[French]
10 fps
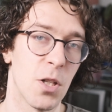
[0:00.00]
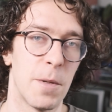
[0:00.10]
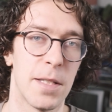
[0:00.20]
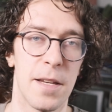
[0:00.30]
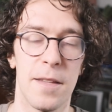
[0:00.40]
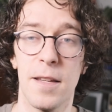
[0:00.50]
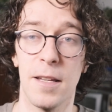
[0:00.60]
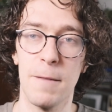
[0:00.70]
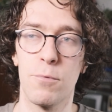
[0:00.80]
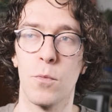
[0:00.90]
leur
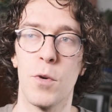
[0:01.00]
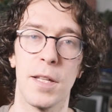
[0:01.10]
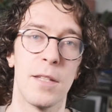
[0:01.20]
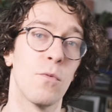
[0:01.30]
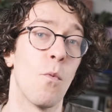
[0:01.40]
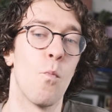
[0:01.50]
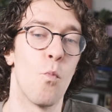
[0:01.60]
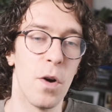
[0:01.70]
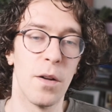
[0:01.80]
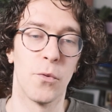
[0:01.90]
spécialité et pour moi, ils ont
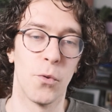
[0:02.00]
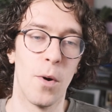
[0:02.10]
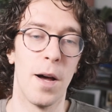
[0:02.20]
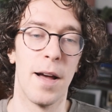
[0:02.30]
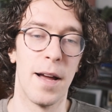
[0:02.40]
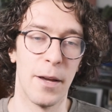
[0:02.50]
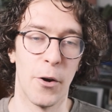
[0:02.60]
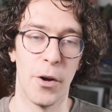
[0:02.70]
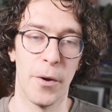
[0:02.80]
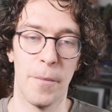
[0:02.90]
moins de droit à
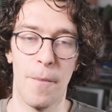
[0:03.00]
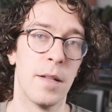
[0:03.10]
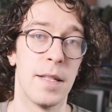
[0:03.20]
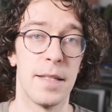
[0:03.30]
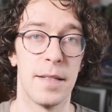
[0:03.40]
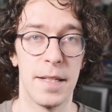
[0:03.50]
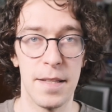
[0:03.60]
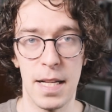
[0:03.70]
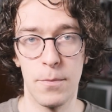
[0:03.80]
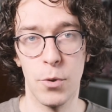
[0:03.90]
l'erreur. C'est
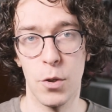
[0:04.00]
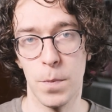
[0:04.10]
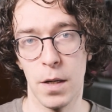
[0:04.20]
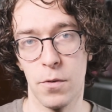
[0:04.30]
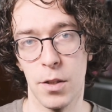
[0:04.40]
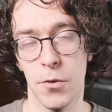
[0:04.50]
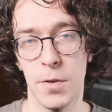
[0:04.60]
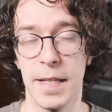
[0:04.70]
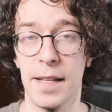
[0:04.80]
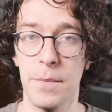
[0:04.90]
des labos qui ont parfois
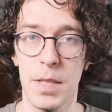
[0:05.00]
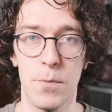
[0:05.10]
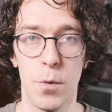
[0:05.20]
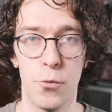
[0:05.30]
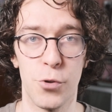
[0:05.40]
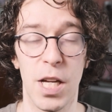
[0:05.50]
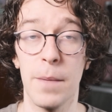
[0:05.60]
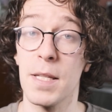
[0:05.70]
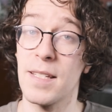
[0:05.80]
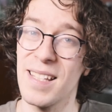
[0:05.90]
tendance à être un petit peu plus
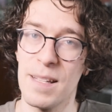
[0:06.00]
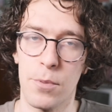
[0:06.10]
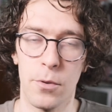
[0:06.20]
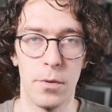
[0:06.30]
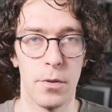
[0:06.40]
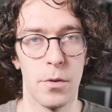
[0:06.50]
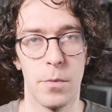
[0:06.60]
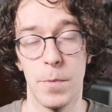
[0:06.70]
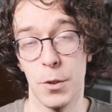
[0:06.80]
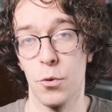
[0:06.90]
chers, mais ça dépend,
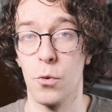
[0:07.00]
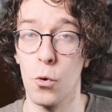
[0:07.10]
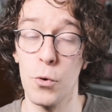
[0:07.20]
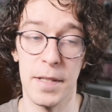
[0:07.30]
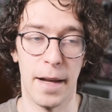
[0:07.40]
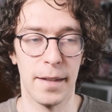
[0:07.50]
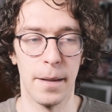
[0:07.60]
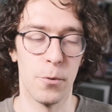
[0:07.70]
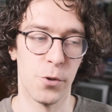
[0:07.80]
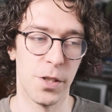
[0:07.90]
euh, parce qu'en gros, ils se
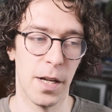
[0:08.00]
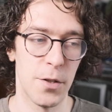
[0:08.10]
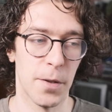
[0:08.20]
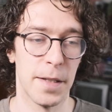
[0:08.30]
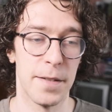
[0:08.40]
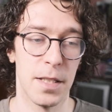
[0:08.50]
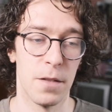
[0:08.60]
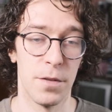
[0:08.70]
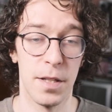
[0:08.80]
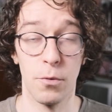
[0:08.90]
rattrapent en général certaines
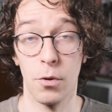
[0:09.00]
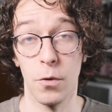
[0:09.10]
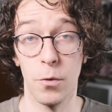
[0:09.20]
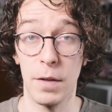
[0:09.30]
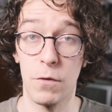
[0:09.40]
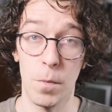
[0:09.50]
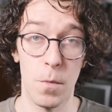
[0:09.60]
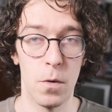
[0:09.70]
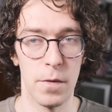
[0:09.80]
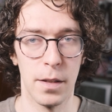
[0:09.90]
activités, donc quand le
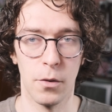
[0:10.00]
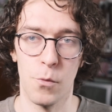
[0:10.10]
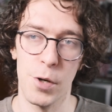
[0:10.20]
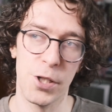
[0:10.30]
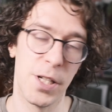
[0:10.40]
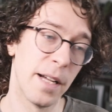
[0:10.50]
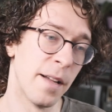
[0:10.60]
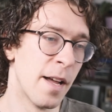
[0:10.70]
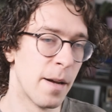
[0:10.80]
développement va être moins cher,